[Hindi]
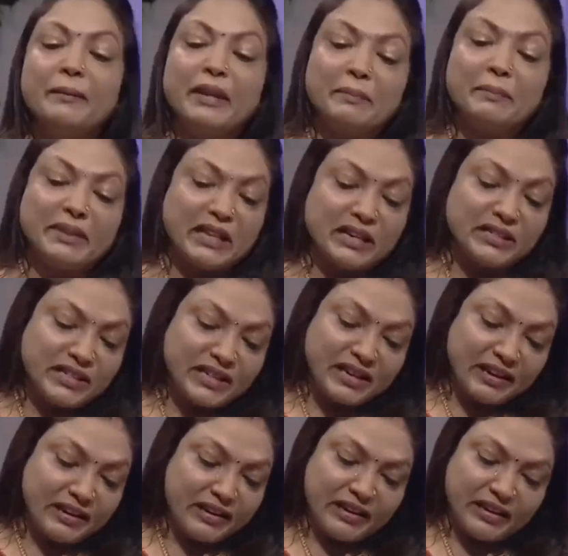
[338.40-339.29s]
मेरे पिताजी
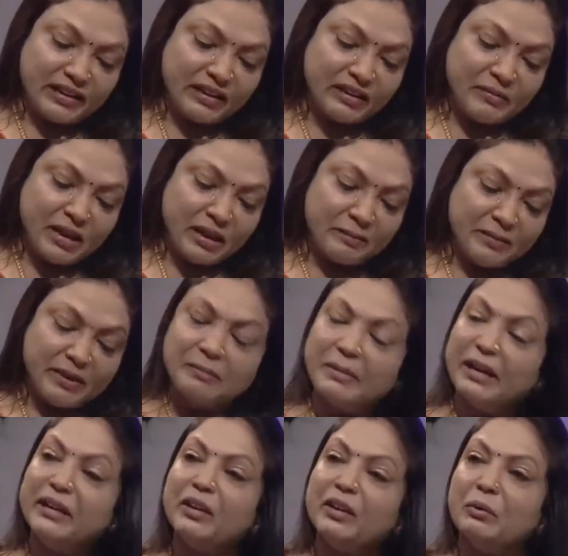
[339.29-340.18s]
कहने लगे कि मैं अपनी
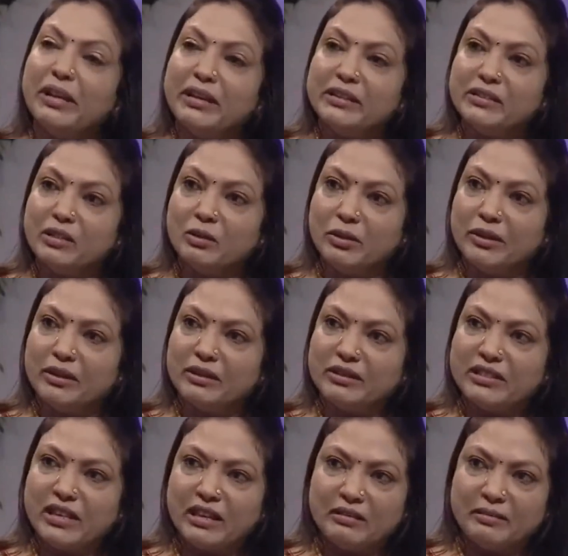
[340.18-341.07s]
बेटी को ले जाऊंगा
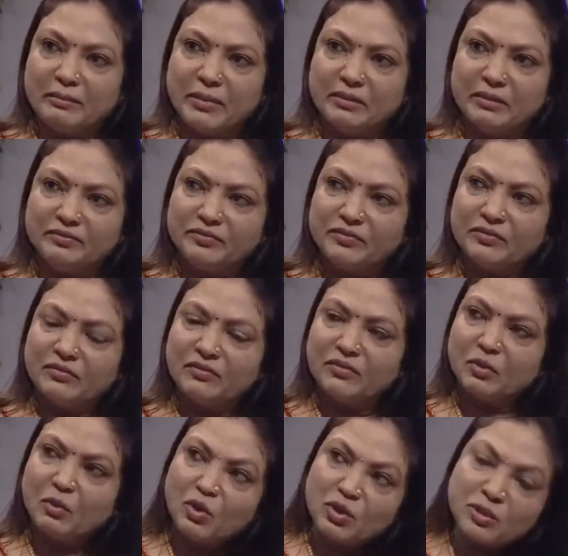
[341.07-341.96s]
साथ में
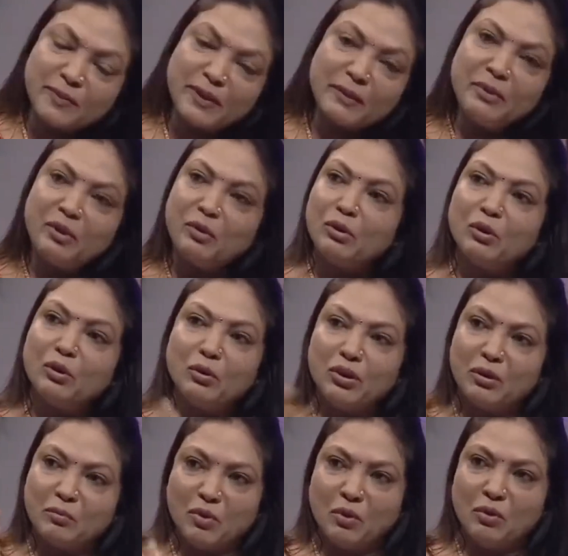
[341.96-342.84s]
तो उस पर भी उन
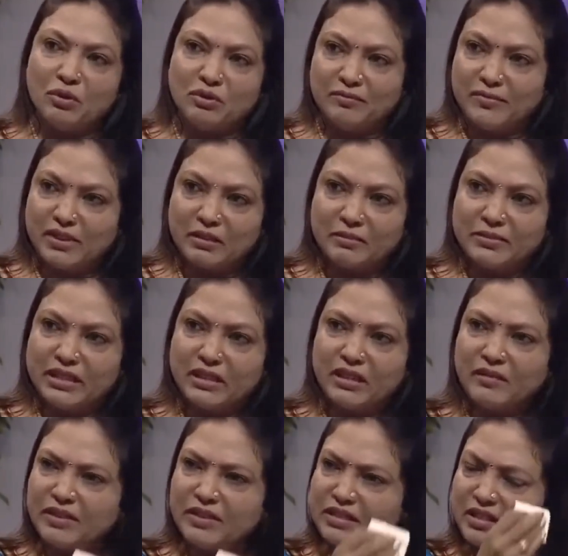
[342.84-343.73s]
लोगों ने बहुत मतलब
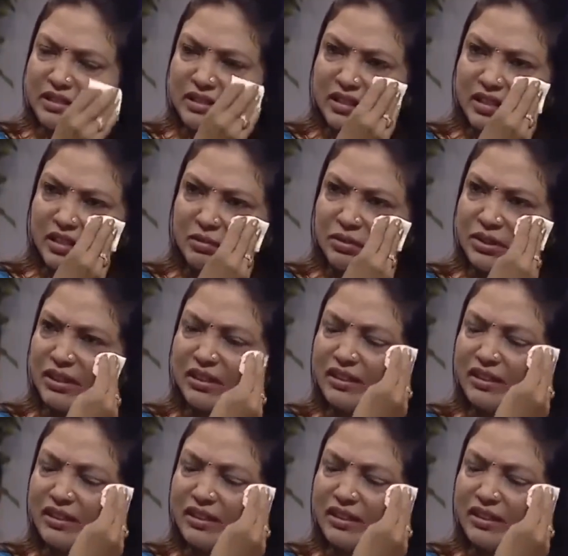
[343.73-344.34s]
झगड़ा फसाद किया उधर